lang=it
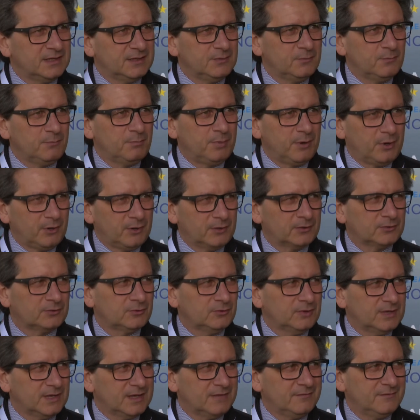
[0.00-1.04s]
di un porto
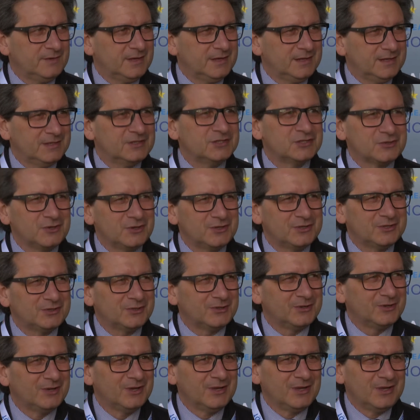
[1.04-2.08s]
e che viene di
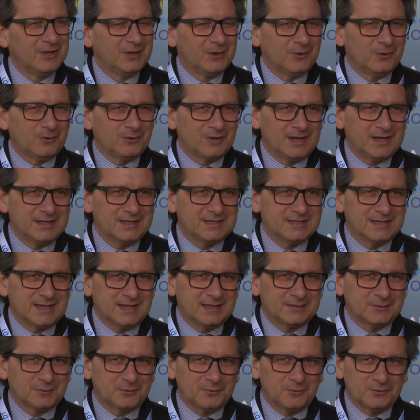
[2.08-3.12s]
solito
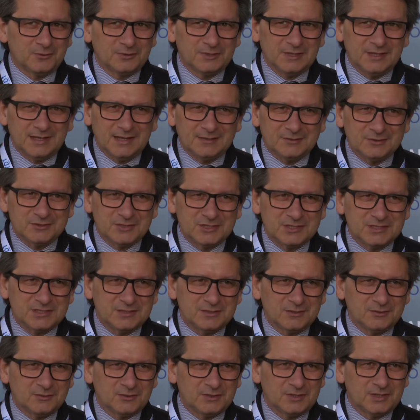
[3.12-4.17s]
organizzato, coordinato e
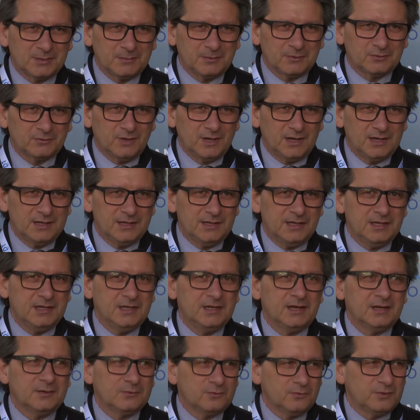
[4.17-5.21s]
gestito da autorità portuali, in
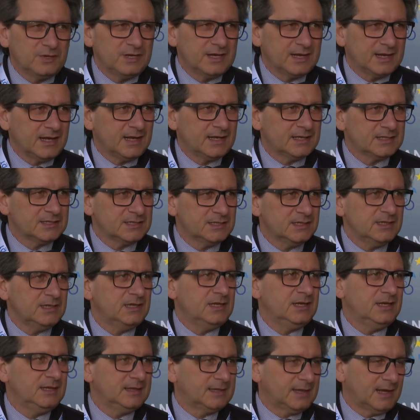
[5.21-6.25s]
alcuni casi
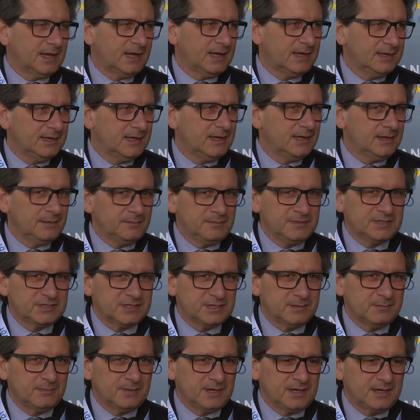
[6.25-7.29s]
in Italia mi
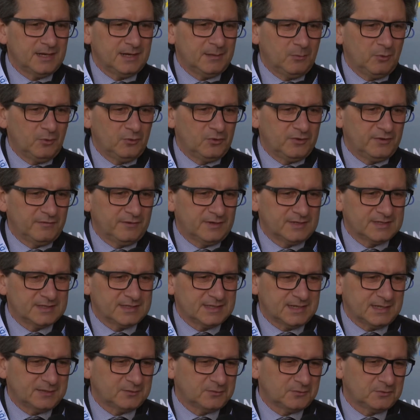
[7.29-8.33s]
sembra molto
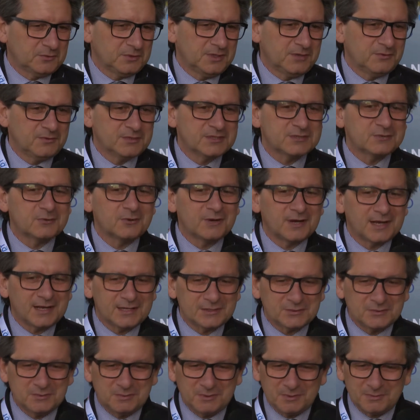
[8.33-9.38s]
avanzato, quindi in questo
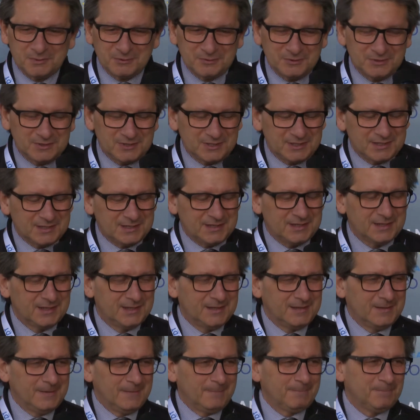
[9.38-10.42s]
caso mi permetto di dire che
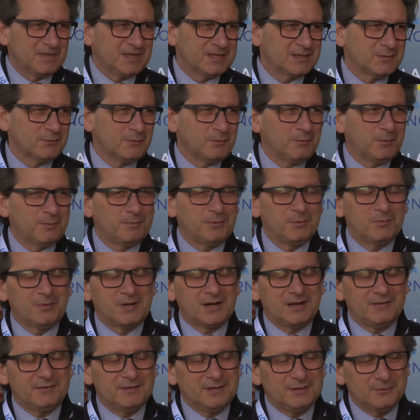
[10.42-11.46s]
siamo un po' più
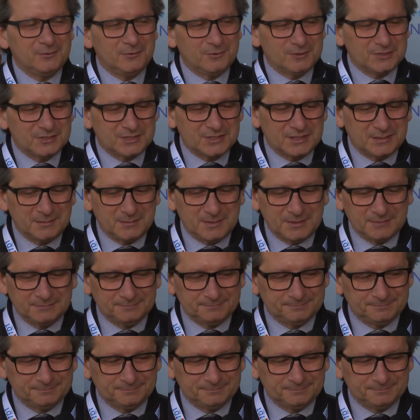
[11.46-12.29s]
bravi di quello che sembra.